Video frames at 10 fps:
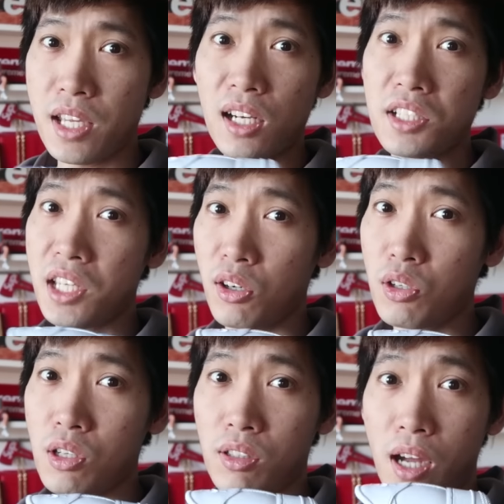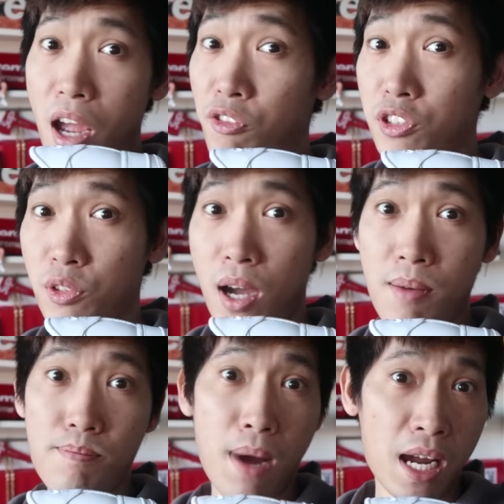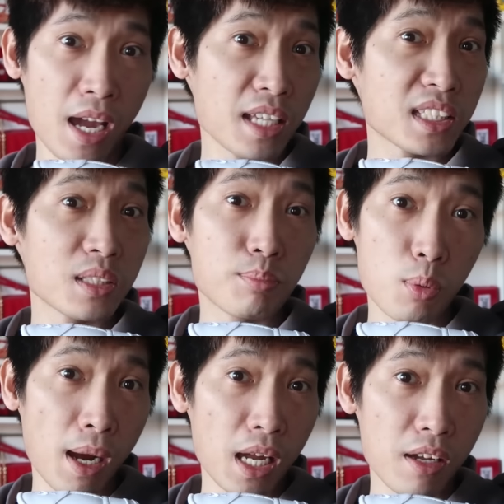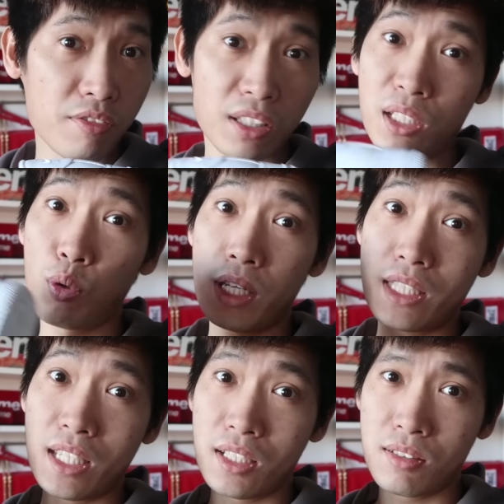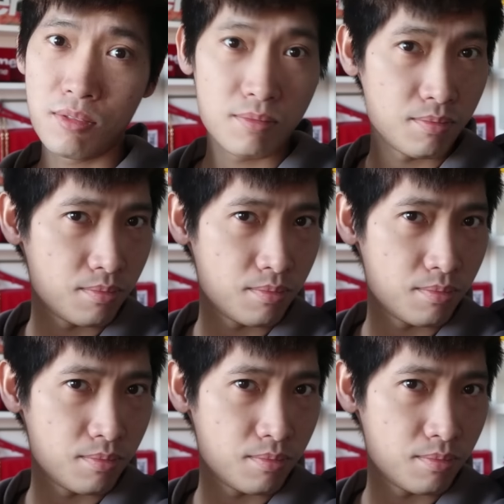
加了小 logo 的 F1 买还是不买？反正我已经